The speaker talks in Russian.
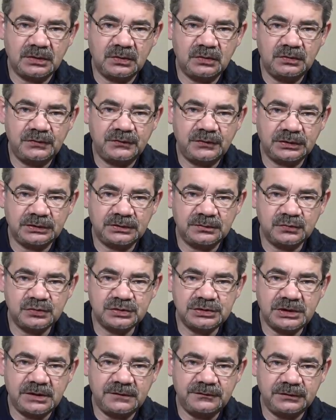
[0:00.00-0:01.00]
Ульфата
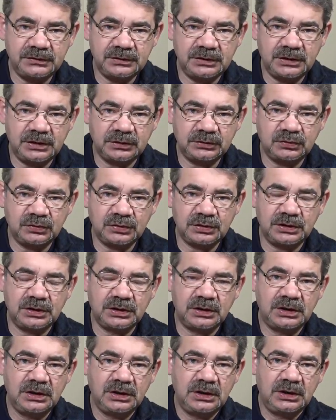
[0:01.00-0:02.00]
Мустафина,
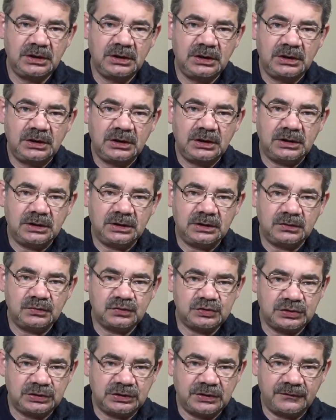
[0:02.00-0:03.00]
которые
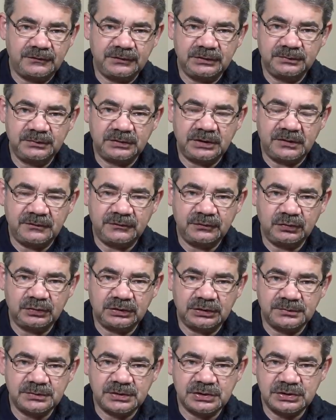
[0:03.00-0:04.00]
уже давным-давно
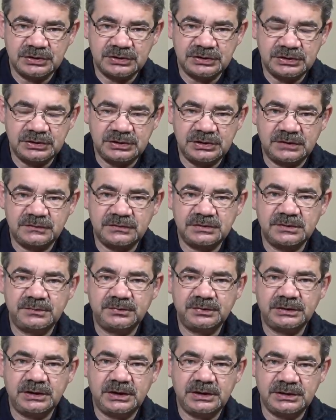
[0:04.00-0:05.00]
там, значит, сидят все
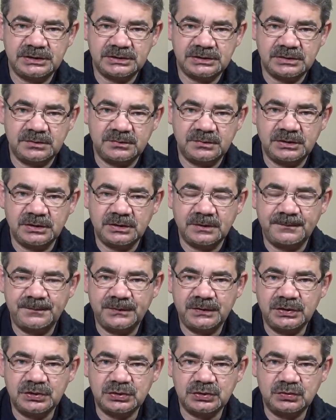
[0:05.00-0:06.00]
под арестами
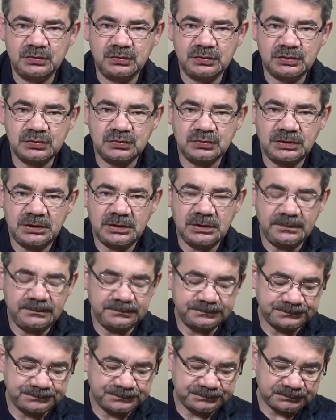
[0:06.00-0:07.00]
и ждут суда.
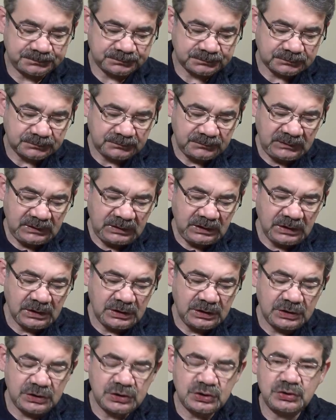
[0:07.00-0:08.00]

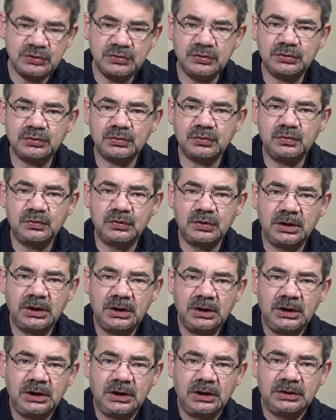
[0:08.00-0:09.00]
Речь идет о
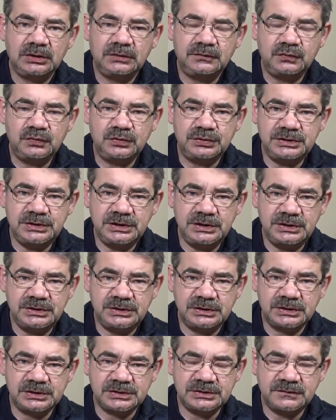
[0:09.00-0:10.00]
двух
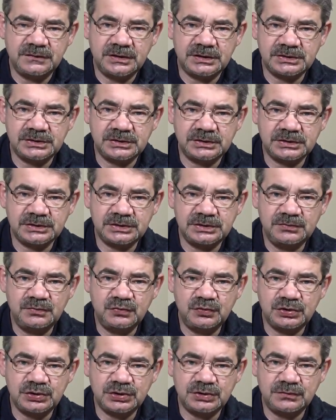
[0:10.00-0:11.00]
деятелях, связанных с
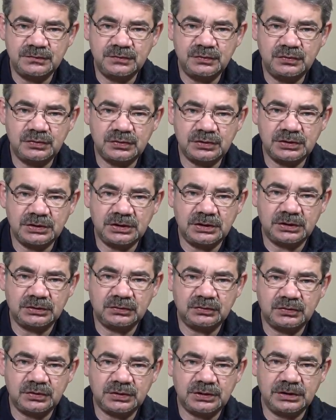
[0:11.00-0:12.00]
имуществом города,
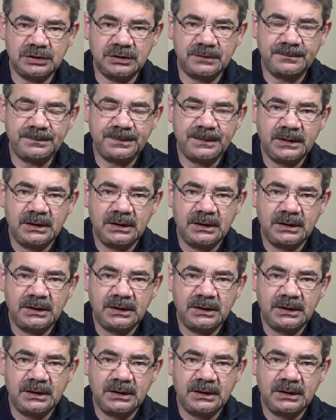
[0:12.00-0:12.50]
которые